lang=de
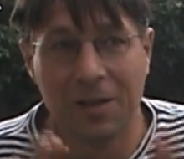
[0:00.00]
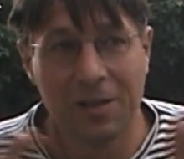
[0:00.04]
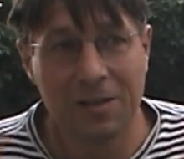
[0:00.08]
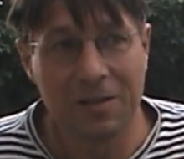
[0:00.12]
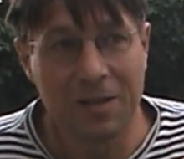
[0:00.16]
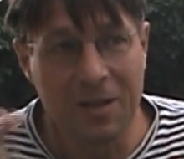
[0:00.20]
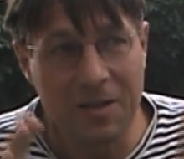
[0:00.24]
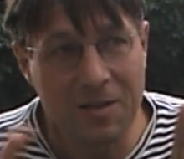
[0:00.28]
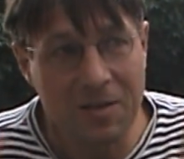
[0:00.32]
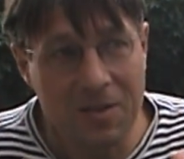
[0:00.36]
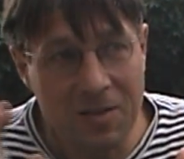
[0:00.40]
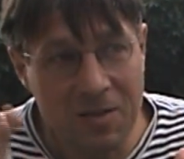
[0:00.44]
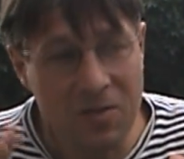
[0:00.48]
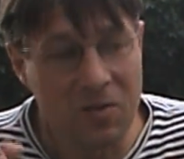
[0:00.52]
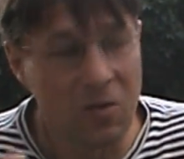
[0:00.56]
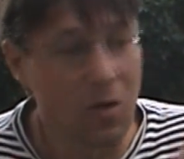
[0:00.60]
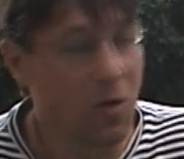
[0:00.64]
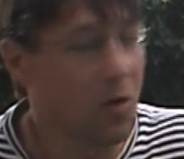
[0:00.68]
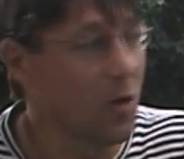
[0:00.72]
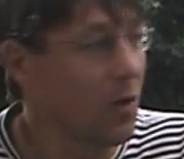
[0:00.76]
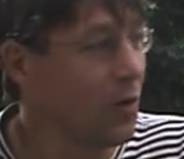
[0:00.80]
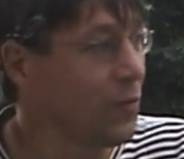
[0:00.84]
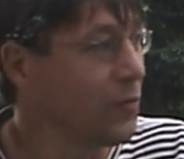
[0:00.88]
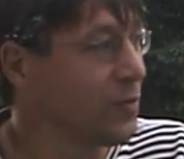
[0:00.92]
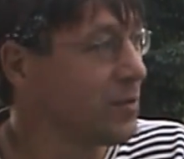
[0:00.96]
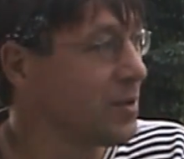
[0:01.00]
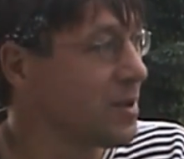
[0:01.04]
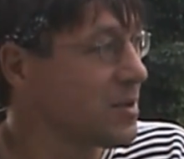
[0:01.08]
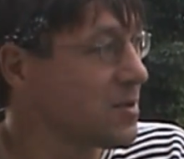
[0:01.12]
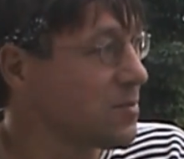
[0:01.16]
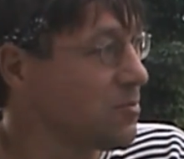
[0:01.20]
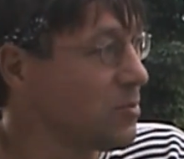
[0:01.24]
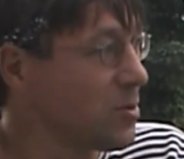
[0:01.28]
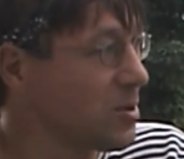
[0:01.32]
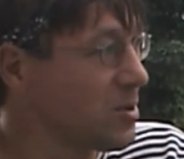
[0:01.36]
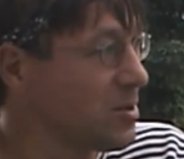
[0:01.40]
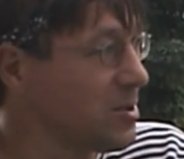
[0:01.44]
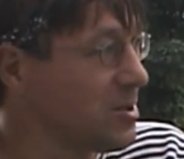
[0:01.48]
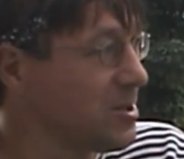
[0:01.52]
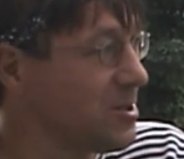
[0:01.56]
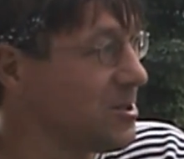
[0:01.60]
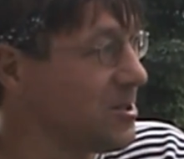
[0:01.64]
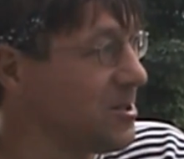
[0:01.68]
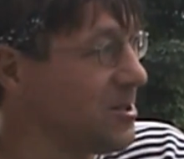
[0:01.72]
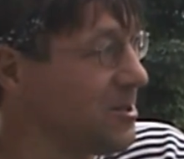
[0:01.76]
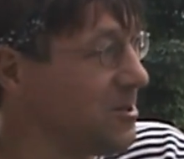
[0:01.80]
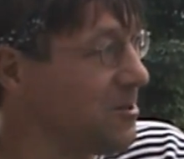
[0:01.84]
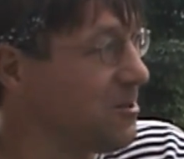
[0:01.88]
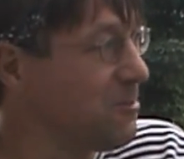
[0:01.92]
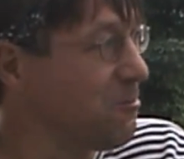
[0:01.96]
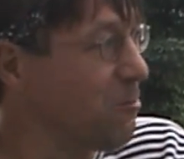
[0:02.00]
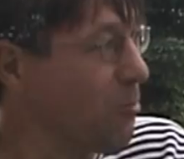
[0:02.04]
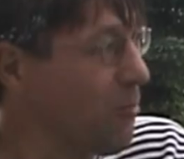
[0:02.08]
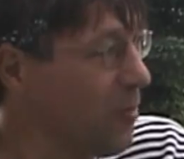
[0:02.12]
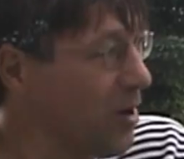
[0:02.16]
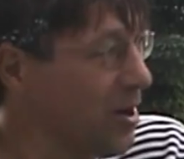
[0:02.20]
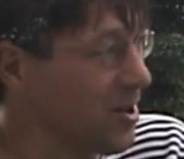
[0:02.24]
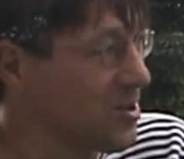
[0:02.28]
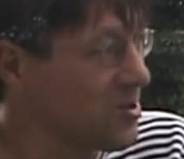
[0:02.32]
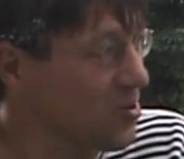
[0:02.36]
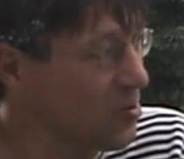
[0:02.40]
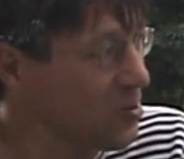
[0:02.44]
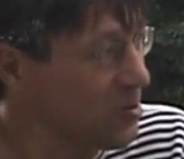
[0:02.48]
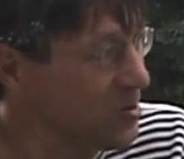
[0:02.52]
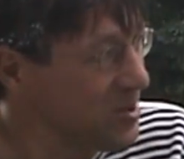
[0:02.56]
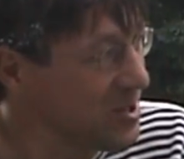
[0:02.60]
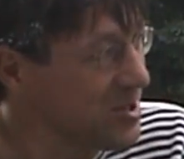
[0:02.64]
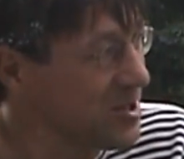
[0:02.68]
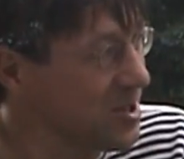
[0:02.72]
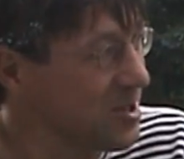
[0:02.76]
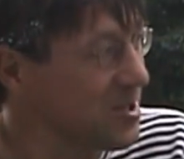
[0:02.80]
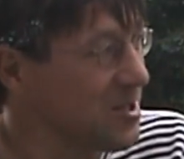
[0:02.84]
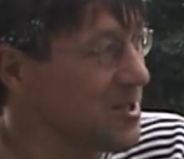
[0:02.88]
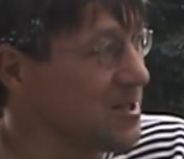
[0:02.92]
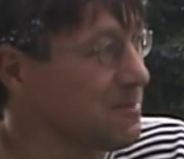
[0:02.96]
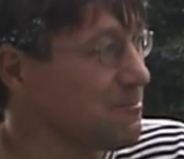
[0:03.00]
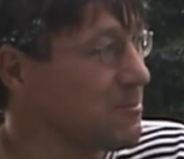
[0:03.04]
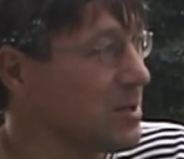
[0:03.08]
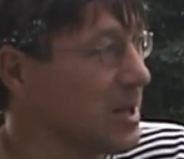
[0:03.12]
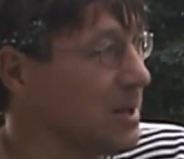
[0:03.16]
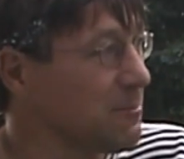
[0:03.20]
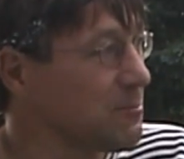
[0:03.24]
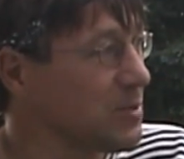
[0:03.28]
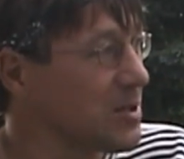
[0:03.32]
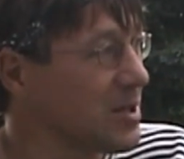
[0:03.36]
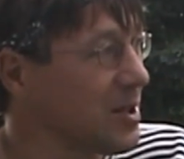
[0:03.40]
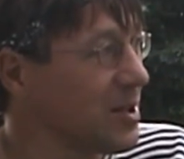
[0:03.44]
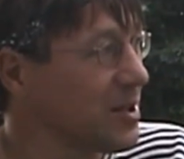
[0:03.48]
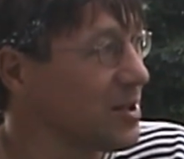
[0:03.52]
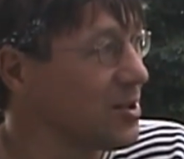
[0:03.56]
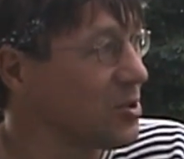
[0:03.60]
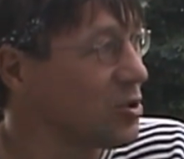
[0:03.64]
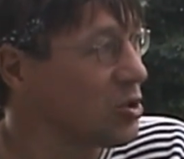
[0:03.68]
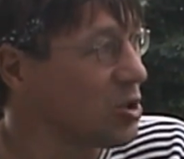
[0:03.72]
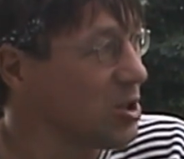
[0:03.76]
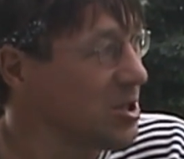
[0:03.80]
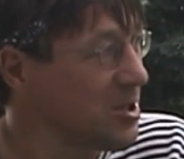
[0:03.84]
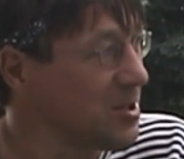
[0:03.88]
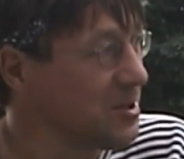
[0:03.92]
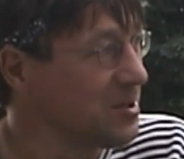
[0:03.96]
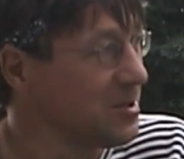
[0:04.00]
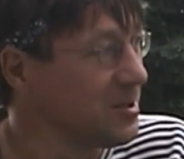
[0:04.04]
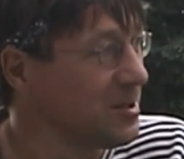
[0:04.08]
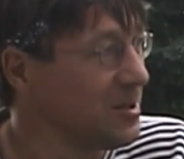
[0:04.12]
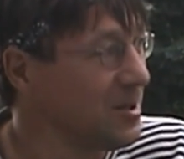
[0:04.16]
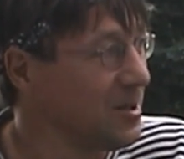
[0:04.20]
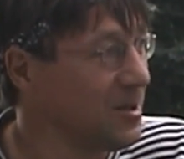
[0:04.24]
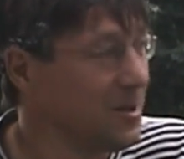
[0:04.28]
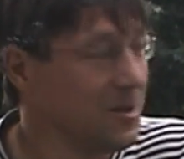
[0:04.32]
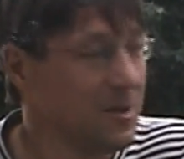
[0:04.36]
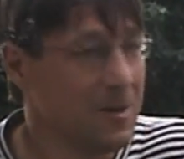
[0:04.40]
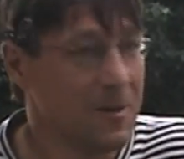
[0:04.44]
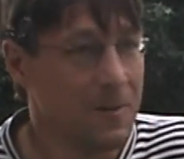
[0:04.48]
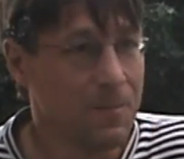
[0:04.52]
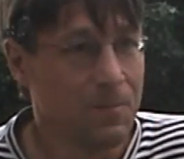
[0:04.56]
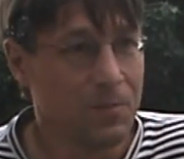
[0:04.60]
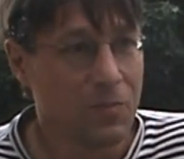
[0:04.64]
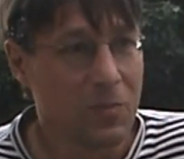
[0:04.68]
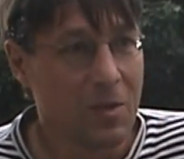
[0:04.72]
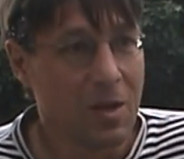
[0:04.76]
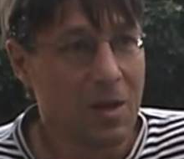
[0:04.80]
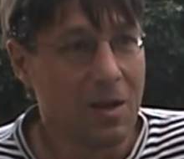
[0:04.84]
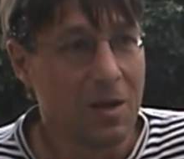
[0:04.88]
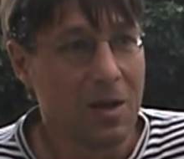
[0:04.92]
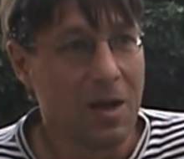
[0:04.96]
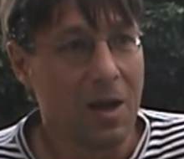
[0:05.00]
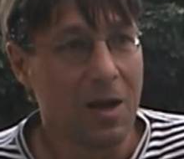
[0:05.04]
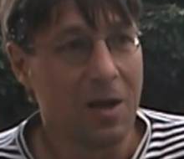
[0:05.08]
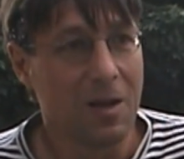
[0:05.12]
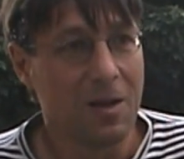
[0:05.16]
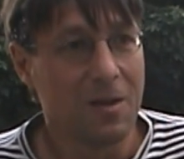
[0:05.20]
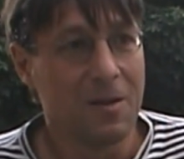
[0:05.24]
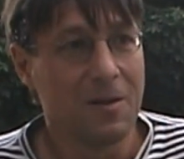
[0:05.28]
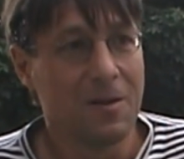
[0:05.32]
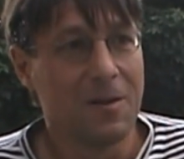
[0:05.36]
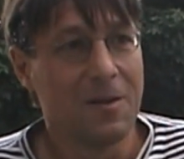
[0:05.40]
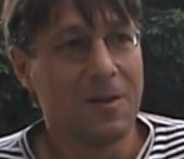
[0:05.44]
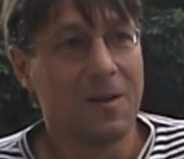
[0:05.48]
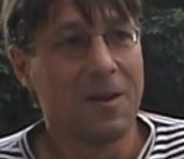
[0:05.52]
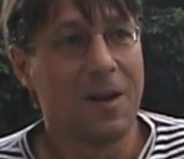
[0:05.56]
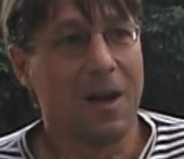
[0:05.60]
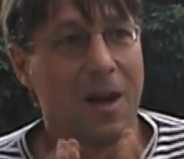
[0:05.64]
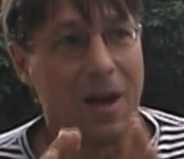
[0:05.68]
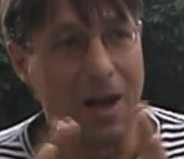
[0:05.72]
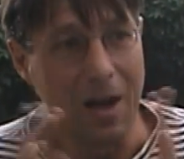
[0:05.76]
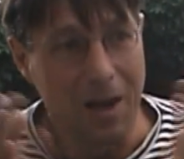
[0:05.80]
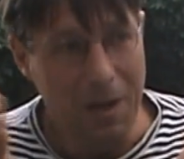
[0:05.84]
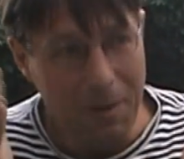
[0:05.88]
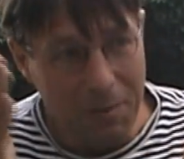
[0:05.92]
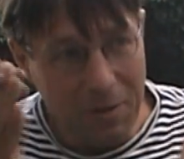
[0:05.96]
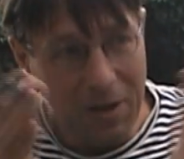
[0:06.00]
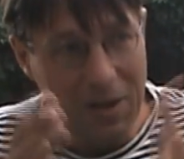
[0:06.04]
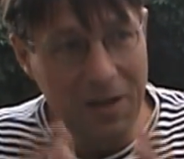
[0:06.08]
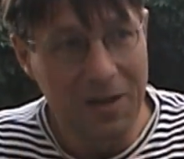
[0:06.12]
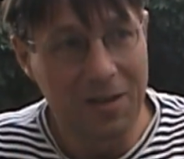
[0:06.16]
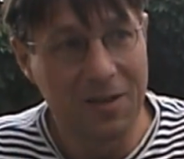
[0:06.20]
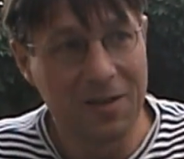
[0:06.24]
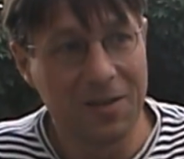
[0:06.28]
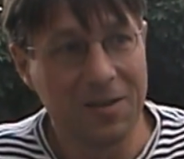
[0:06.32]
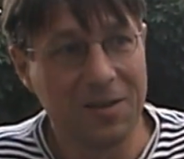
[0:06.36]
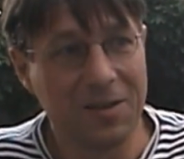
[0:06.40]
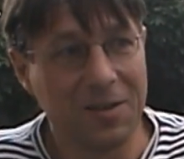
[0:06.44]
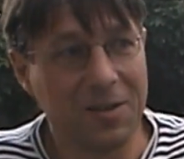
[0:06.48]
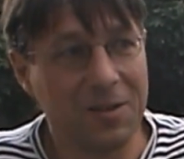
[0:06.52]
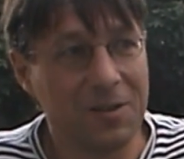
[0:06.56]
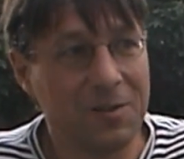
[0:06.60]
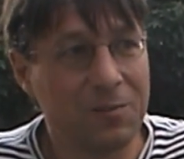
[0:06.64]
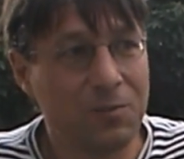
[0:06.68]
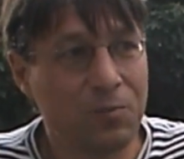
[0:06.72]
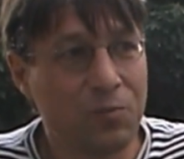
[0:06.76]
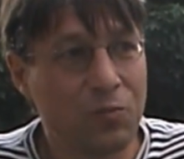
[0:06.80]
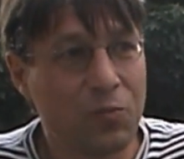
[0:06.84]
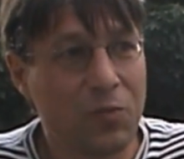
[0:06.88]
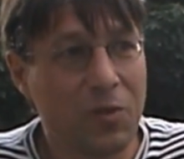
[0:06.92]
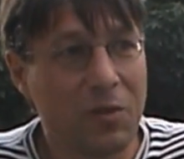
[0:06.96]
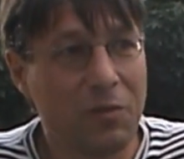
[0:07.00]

das ist noch offen, das wird nicht, also nicht an diesem Samstag entschieden. Wenn es Gründe dafür gäbe. Aber ähm,